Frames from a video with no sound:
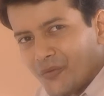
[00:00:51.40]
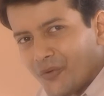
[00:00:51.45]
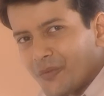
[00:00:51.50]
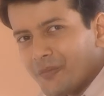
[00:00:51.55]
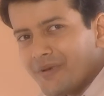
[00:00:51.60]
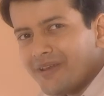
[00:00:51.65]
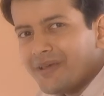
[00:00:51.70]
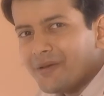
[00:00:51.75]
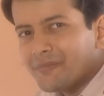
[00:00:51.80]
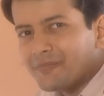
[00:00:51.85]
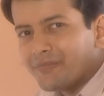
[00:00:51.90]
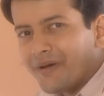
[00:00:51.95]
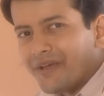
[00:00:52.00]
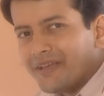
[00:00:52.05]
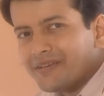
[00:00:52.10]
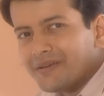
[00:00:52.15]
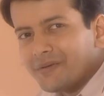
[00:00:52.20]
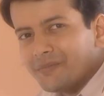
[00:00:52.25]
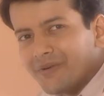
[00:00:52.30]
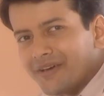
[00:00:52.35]
உங்கள் மேலே
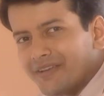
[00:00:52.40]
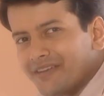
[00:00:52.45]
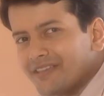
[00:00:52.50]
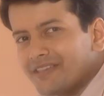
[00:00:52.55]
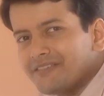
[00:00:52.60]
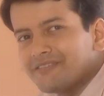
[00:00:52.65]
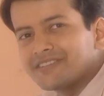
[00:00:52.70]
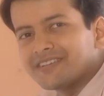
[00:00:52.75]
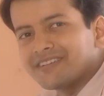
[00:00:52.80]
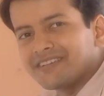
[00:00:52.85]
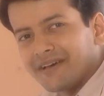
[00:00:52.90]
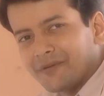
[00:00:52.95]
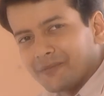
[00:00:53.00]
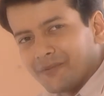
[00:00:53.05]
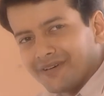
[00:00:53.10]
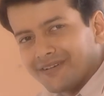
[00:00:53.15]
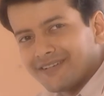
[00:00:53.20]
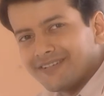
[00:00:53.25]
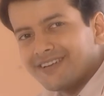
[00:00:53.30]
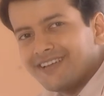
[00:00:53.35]
பயங்கர மரியாதை
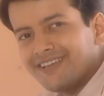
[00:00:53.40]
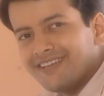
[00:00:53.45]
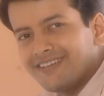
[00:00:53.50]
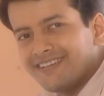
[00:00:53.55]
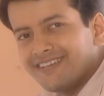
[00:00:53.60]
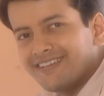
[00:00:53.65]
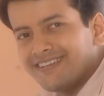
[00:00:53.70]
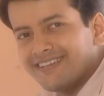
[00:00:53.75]
வச்சிருக்காருப்பா அவரு